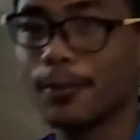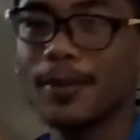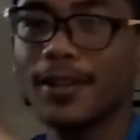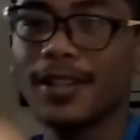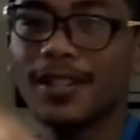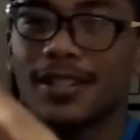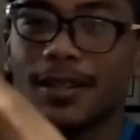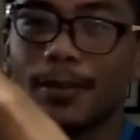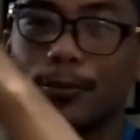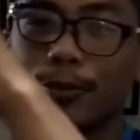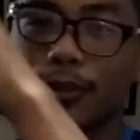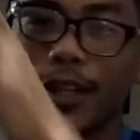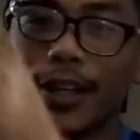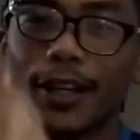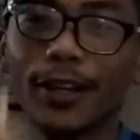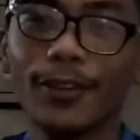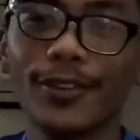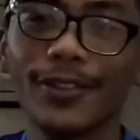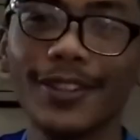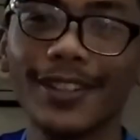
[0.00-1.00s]
May isa po
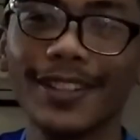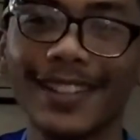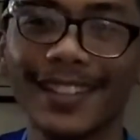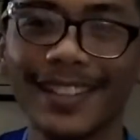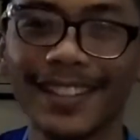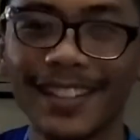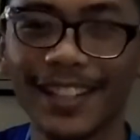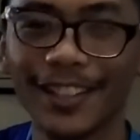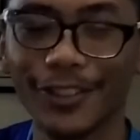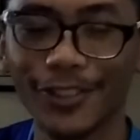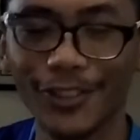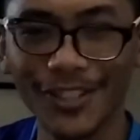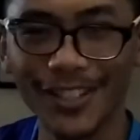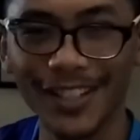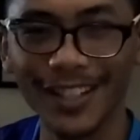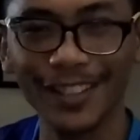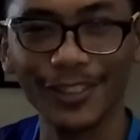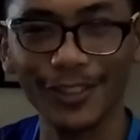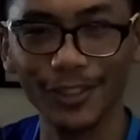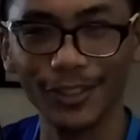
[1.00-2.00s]
tayong letter
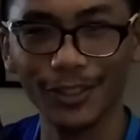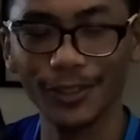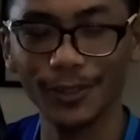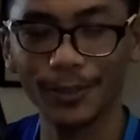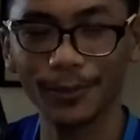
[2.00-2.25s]
sender.